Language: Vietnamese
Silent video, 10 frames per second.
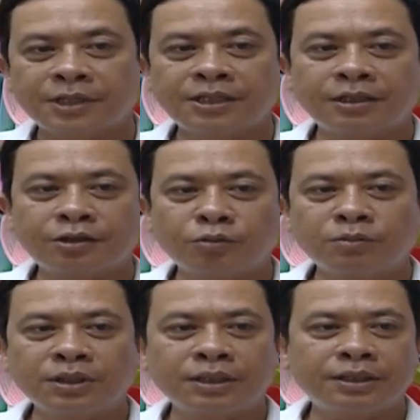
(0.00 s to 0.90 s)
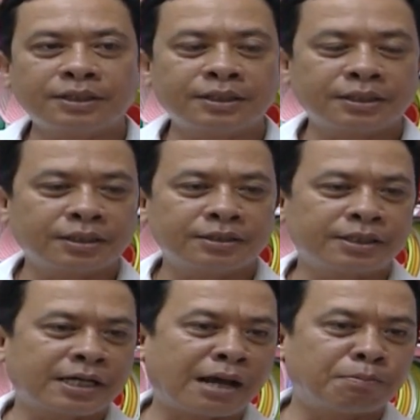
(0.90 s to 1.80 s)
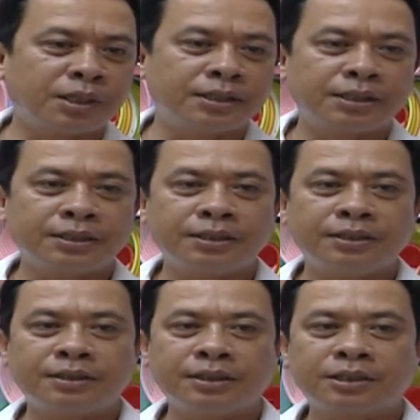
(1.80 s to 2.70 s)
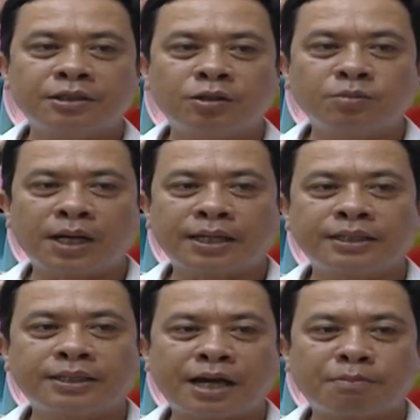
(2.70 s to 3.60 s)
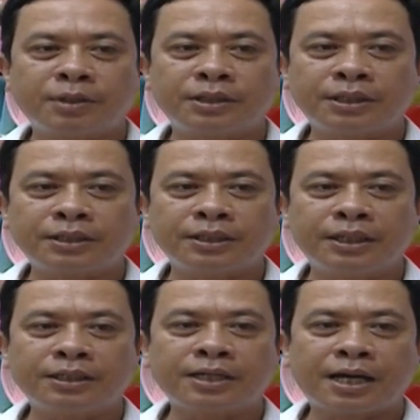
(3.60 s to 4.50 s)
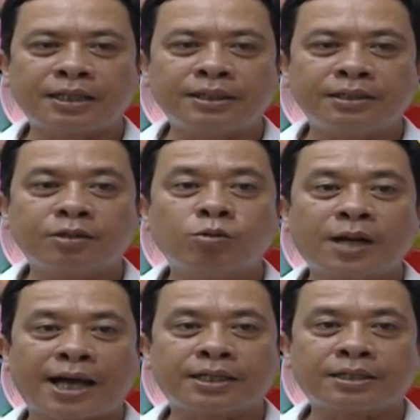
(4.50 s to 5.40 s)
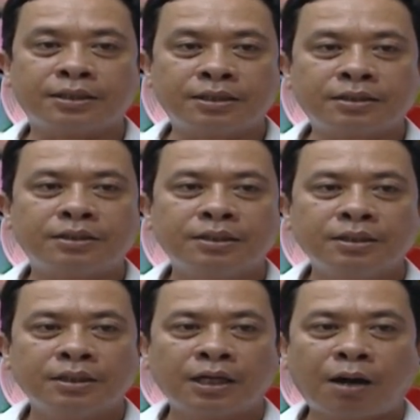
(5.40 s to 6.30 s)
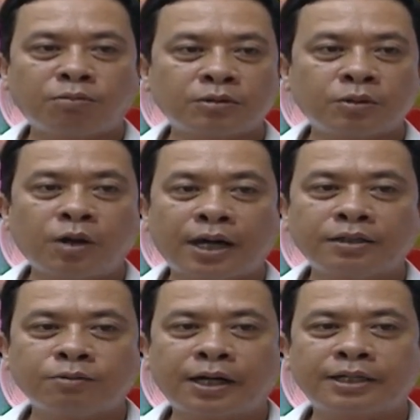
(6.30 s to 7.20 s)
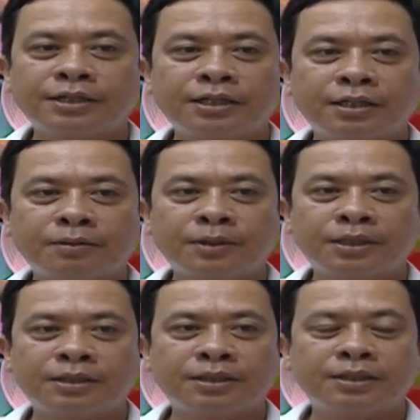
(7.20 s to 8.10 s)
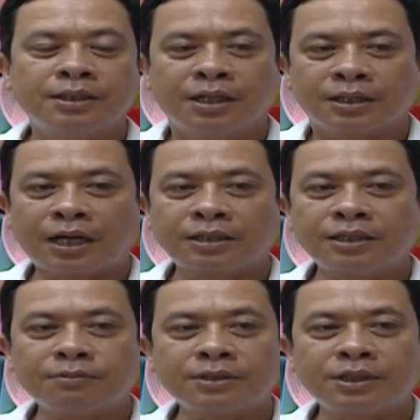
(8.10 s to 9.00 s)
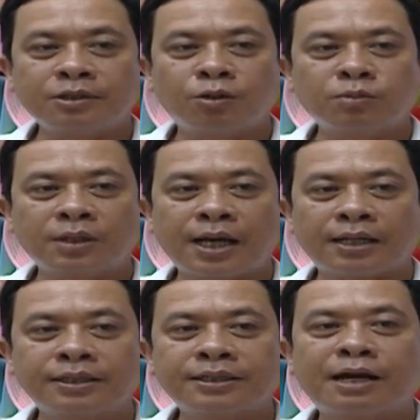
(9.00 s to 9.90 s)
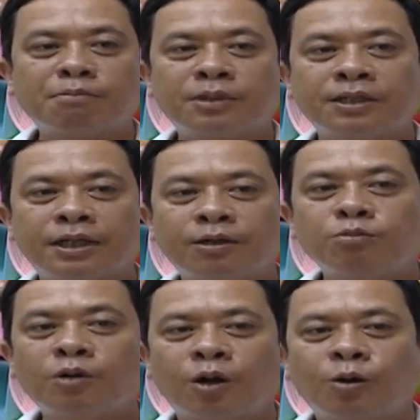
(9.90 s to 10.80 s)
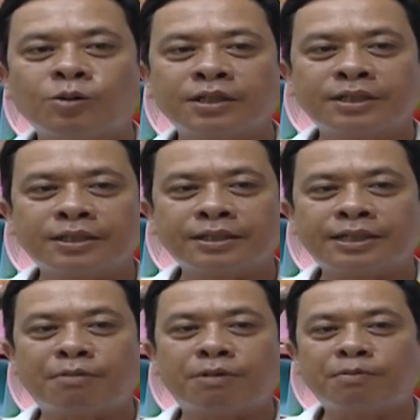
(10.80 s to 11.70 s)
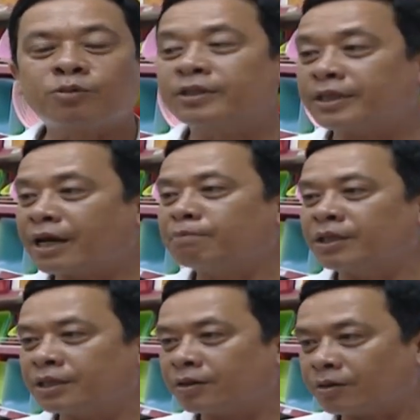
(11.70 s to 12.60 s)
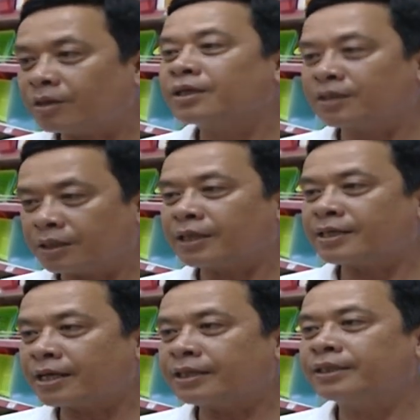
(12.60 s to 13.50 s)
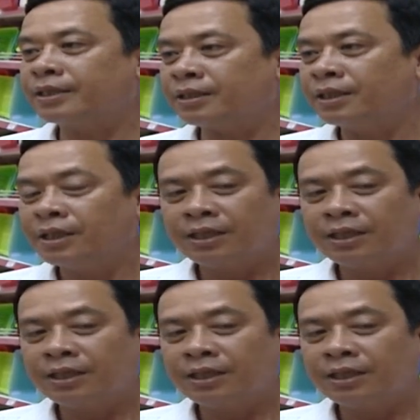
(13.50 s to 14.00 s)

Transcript: Thì nhìn chung thì người Việt Nam mình thì sử dụng hàng Việt Nam mình thì hiện nay thì nó cũng đạt chất lượng, không thua hàng nước ngoài, cho nên mình cần thiết phải sử dụng cái hàng Việt Nam mình để ủng hộ cái cái sản phẩm của Việt Nam mình nó có cái giá trị với,